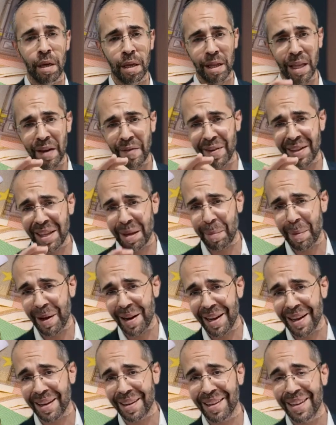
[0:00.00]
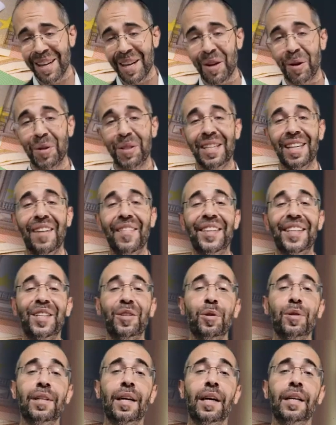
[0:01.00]
David Ameller, quand il avait cette
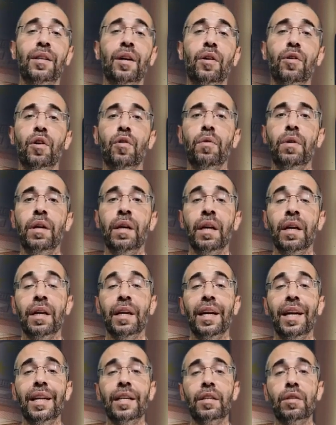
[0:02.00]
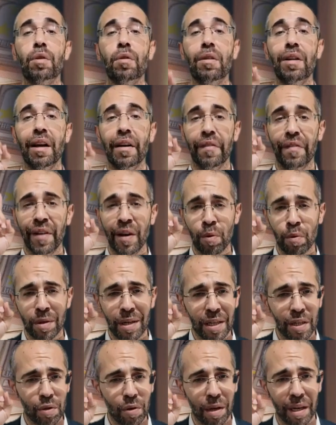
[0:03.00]
chose à l'intérieur de lui, il se lavait, nous
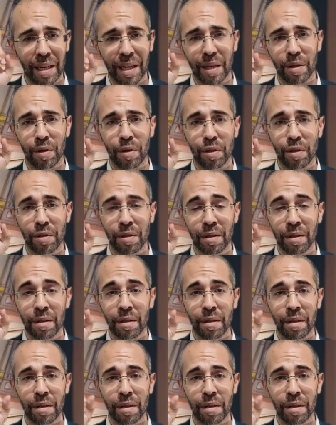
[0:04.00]
dit ont un Kadosh.